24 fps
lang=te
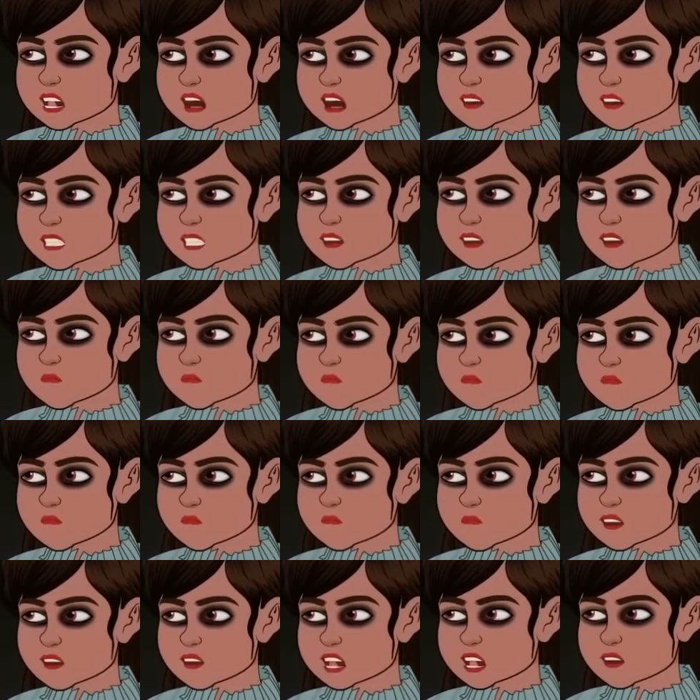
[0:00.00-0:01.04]
గుర్తుపెట్టుకో
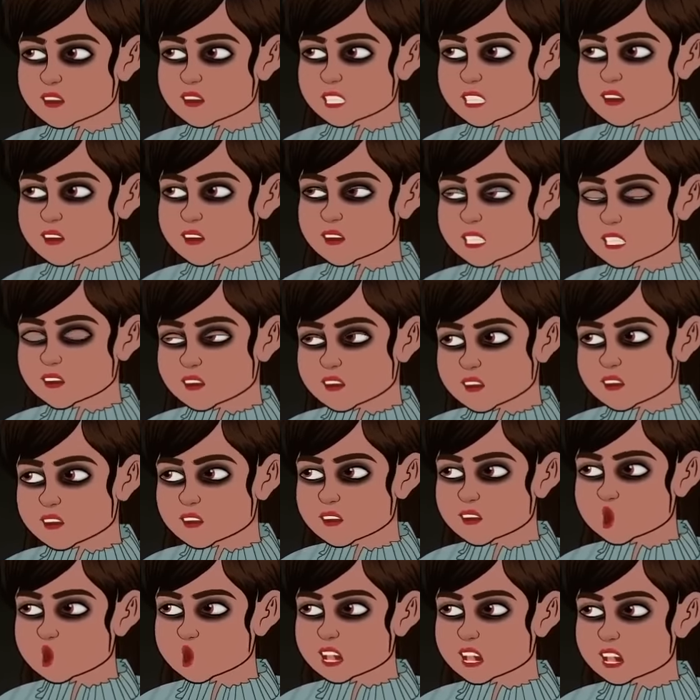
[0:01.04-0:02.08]
నువ్వు కూడా
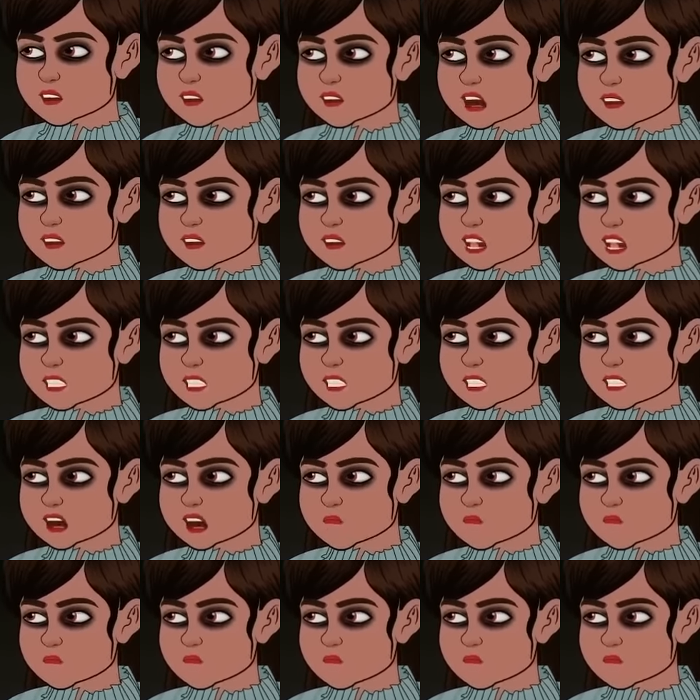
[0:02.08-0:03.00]
ప్రాణాలతో మిగిలవు